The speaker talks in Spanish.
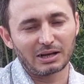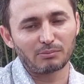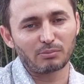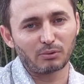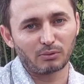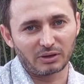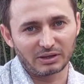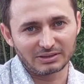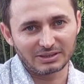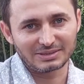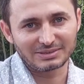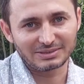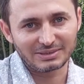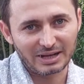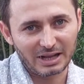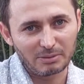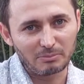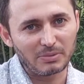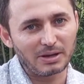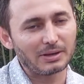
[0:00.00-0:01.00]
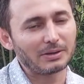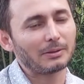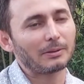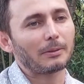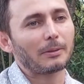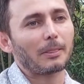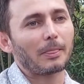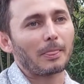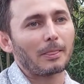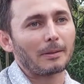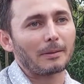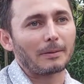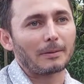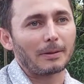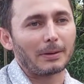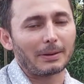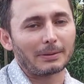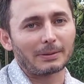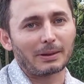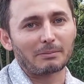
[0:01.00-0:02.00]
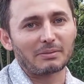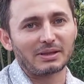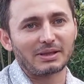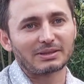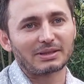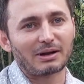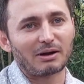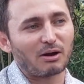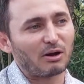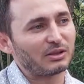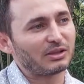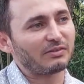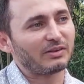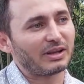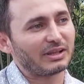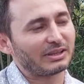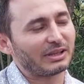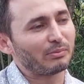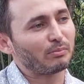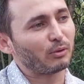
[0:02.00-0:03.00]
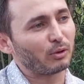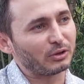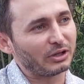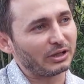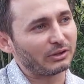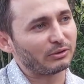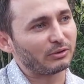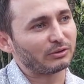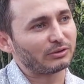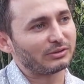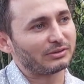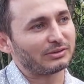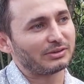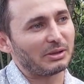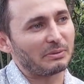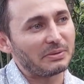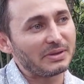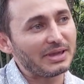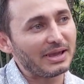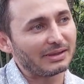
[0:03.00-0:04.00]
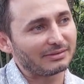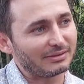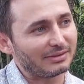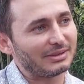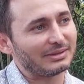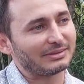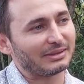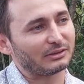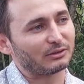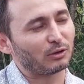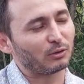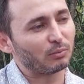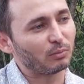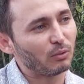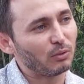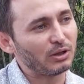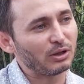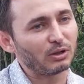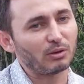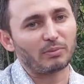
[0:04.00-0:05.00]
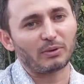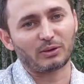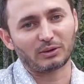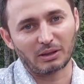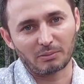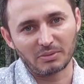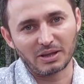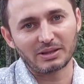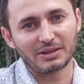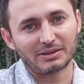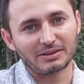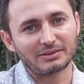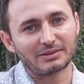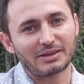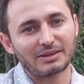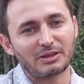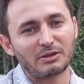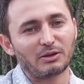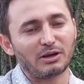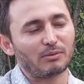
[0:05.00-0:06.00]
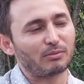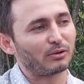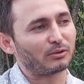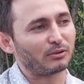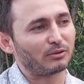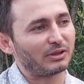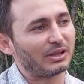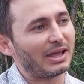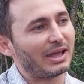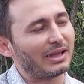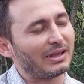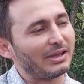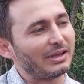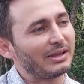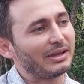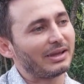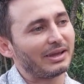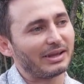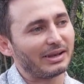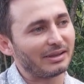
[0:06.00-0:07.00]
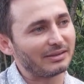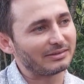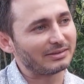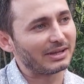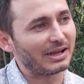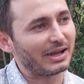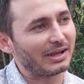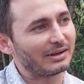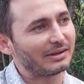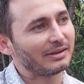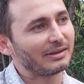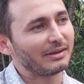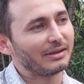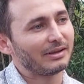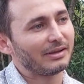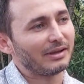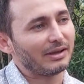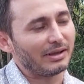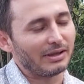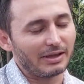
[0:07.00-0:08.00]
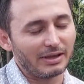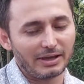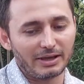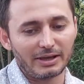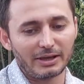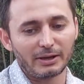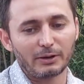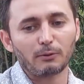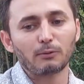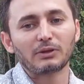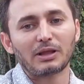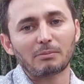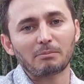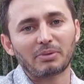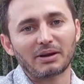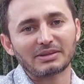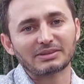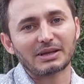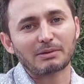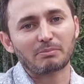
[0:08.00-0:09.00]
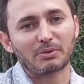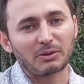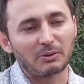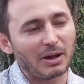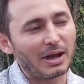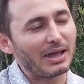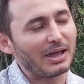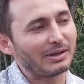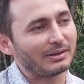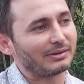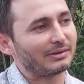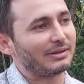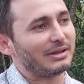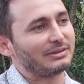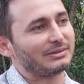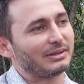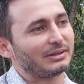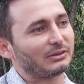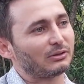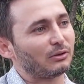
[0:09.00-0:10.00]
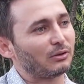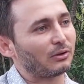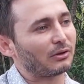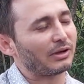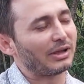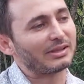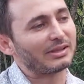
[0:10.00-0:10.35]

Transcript: la pobreza extrema. Eh, también he trabajado en diferentes proyectos de vías en el sector público, pero también he tenido la oportunidad de gerenciar eh, una empresa privada del sector